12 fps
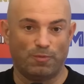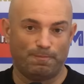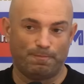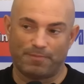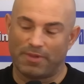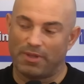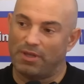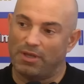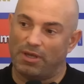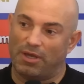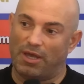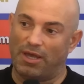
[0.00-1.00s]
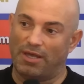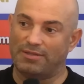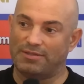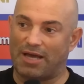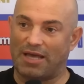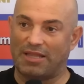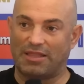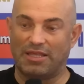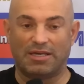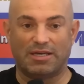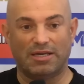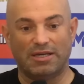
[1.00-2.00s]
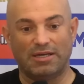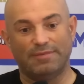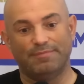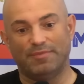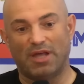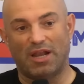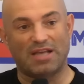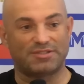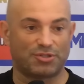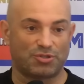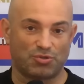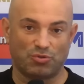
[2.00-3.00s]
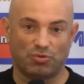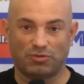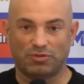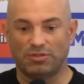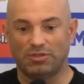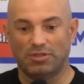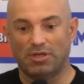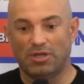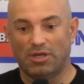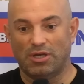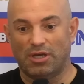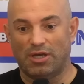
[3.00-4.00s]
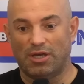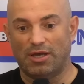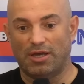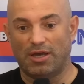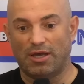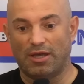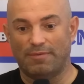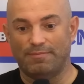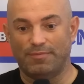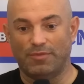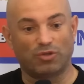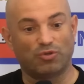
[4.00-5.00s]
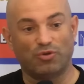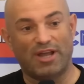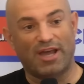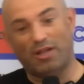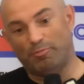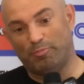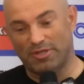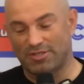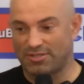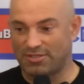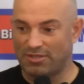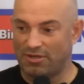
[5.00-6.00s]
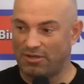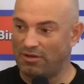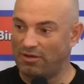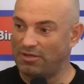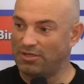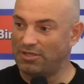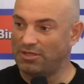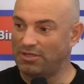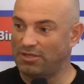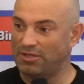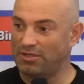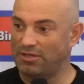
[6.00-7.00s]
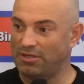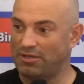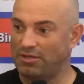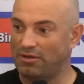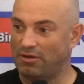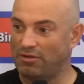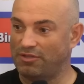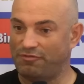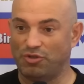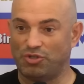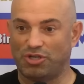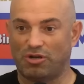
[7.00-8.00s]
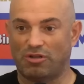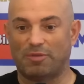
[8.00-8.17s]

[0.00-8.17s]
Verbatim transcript: Tentu hal ini akan membutuhkan waktu, ini akan menjadi musim yang sulit bagi kita, kita harus bekerja keras untuk itu, paparnya.